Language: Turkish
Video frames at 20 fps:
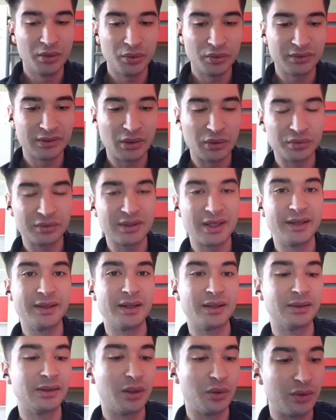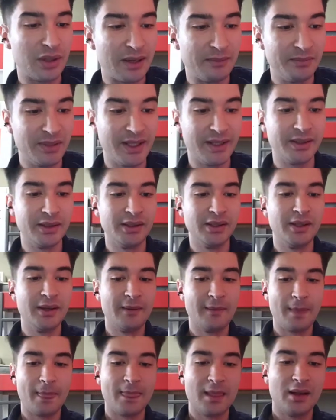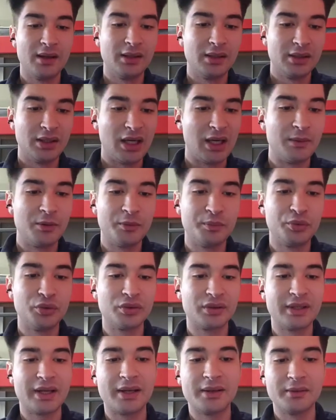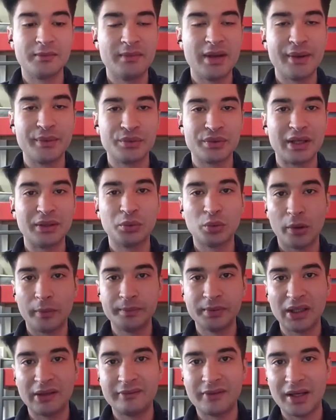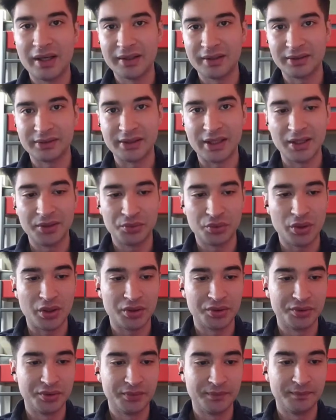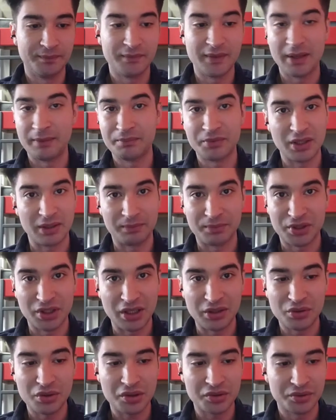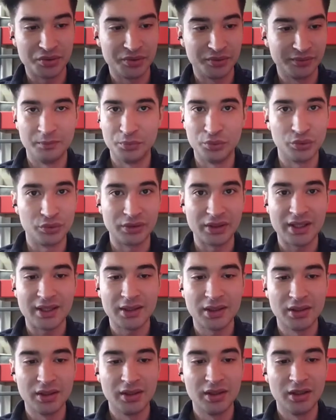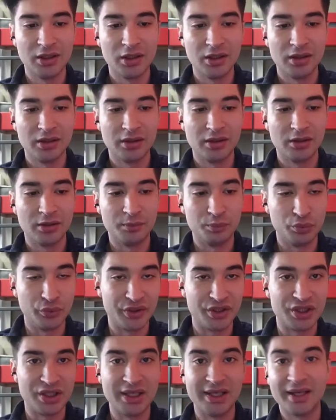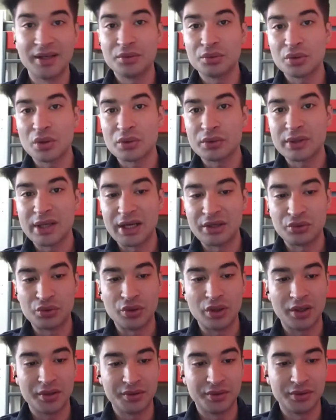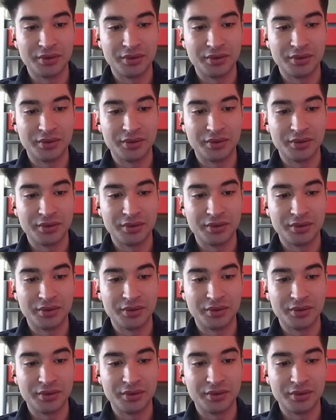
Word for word: O yüzden öz kaynaklar önemli. Ama burada mevzuat toplam varlıklar diyor. Yapacak bir şey yok. Burada bu kişilerin söz geçiyor.